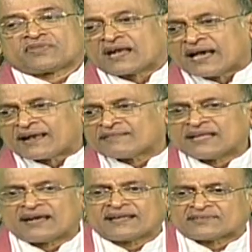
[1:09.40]
తన
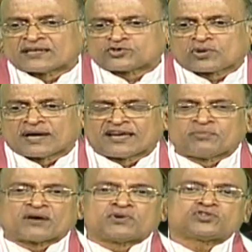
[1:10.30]
ఆనందాలని తన సుఖాలని
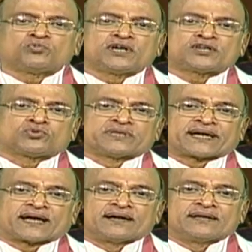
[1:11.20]
మనవడతో ముడిట్టుకుంది
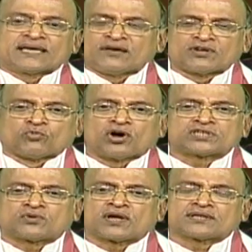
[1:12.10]
ఇక్కడ ఇంక ఈవిడికి
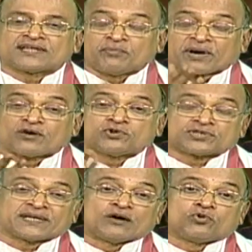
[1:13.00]
మోక్షం రాదు కదా మరణం
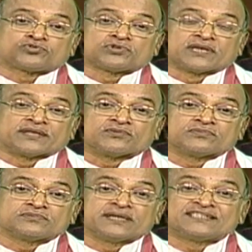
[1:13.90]
వచ్చినా ఏమవుతుందో తెలియదు
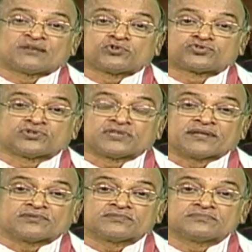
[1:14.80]
ఏ జన్మ వస్తుందో
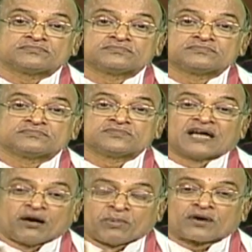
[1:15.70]
తెలియదు
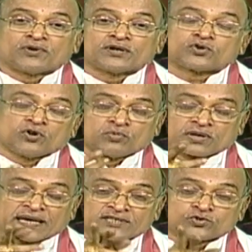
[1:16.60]
ఆ మనవడింట్లో
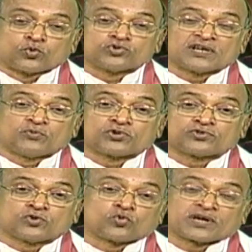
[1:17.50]
కనీసం కూతురే
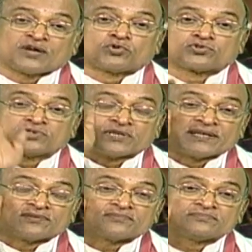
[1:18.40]
పుడుతుందో కుక్కే పుడుతుందో
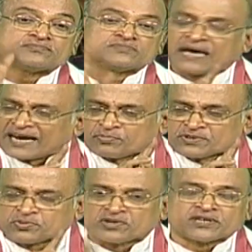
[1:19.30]
తెలియదు అలాంటి
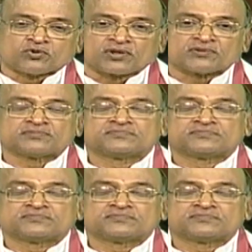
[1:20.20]
పిచ్చి పనులు చేయకూడదు